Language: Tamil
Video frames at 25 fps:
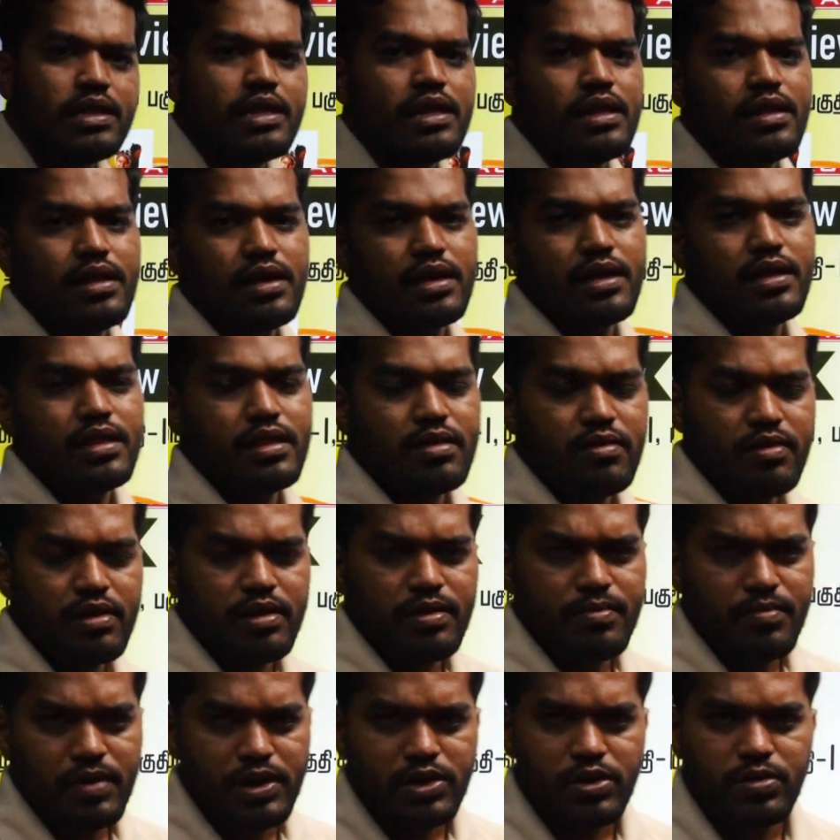இது இது
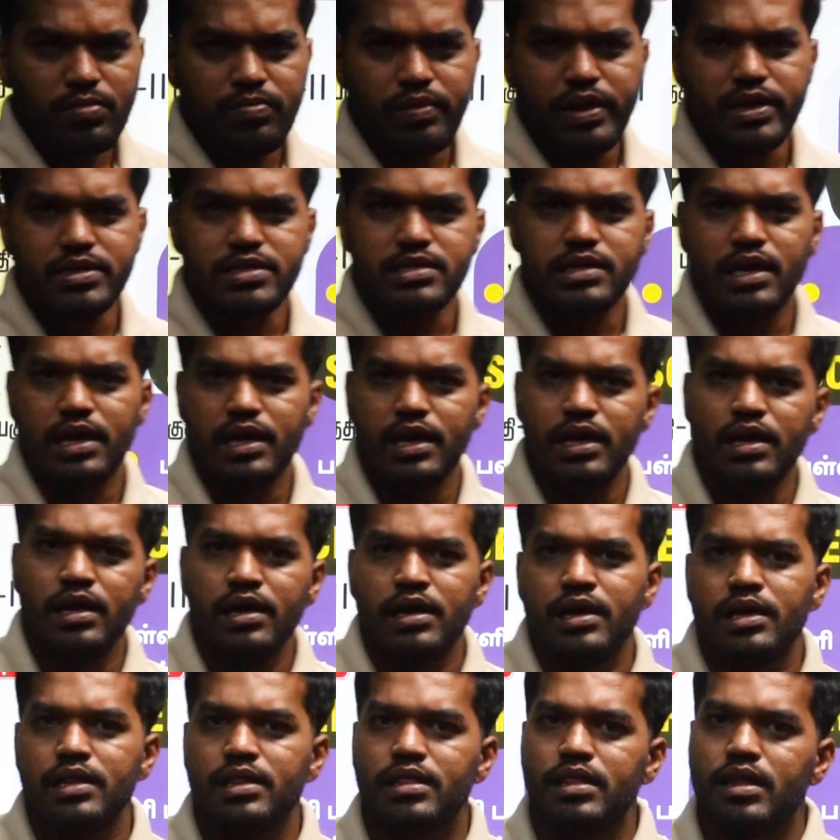மட்டும் படித்தாலே
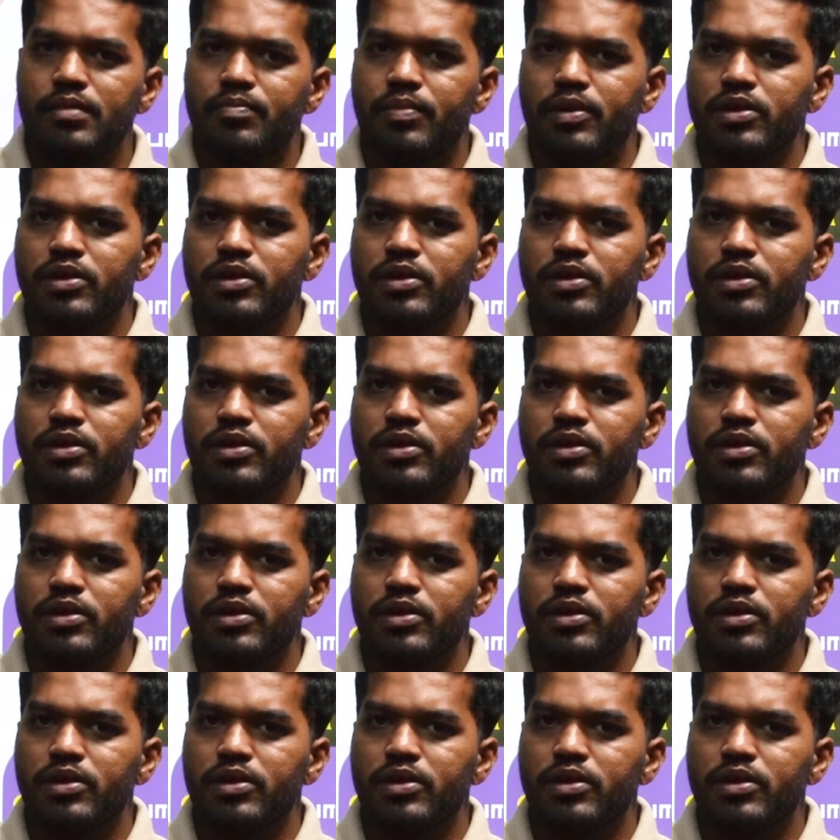இந்த